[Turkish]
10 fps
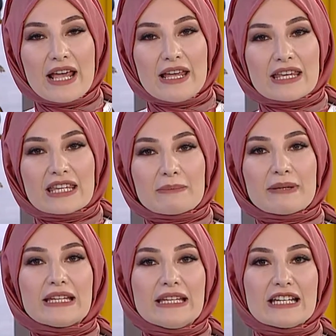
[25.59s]

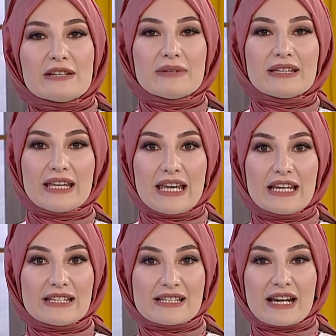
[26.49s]
2020'de
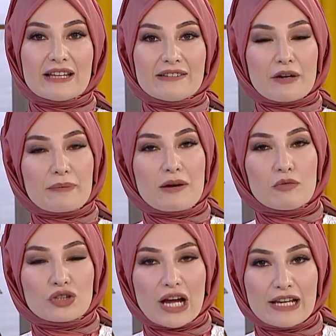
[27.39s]
yeni trend abiye
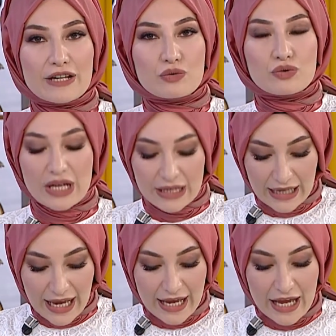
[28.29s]
modelleri
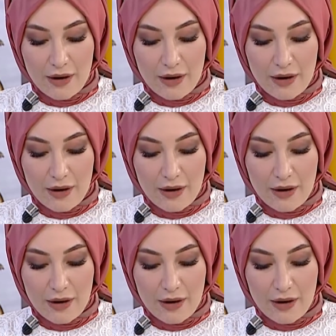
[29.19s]
üzerine